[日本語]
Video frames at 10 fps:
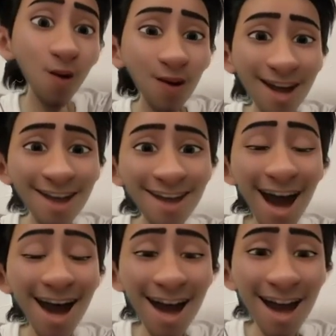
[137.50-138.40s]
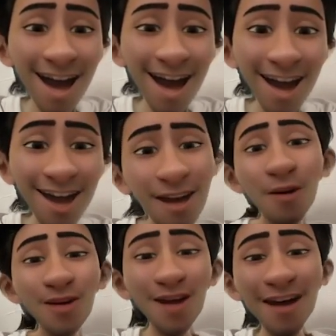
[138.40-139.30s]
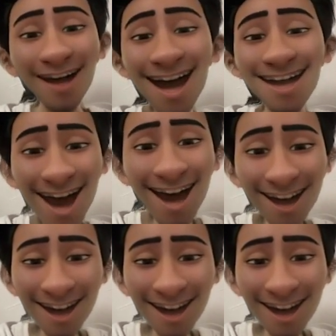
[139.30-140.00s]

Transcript: というらしいんだ煮物ではないぜ